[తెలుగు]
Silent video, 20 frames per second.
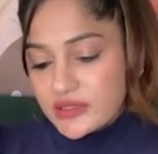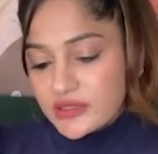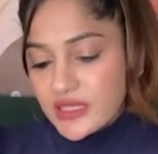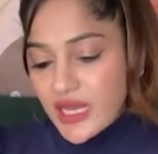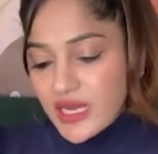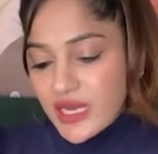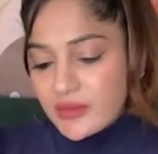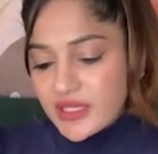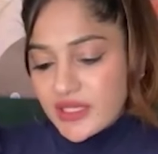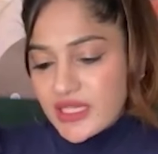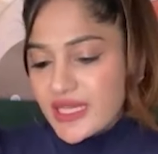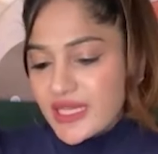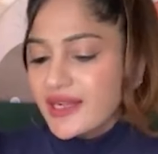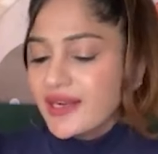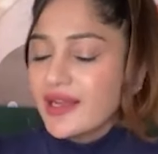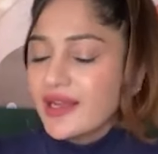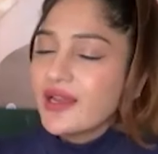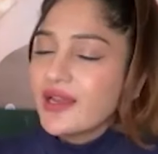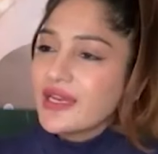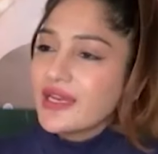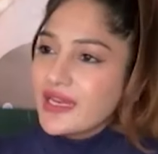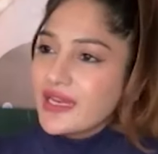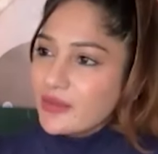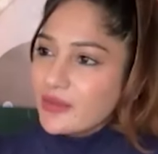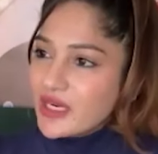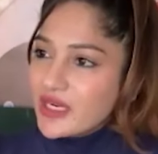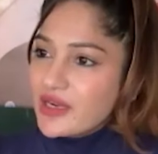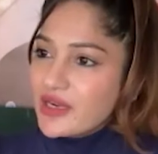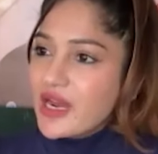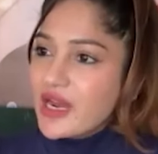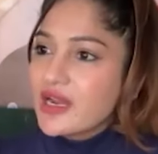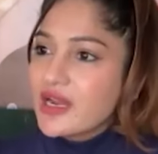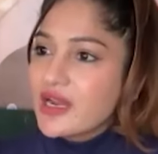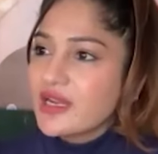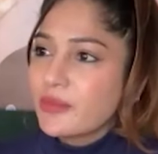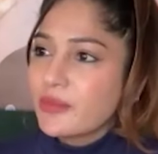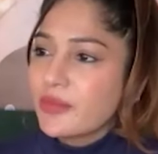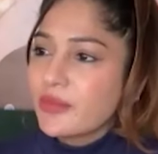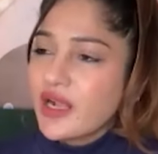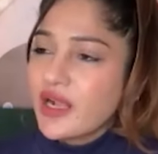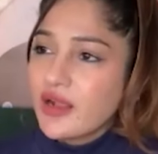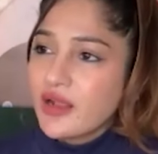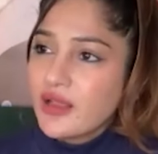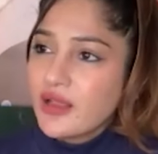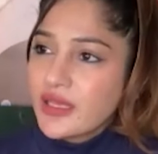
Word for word: జానీ ఇక్కడ నేనేమంటున్నానంటే అమ్మా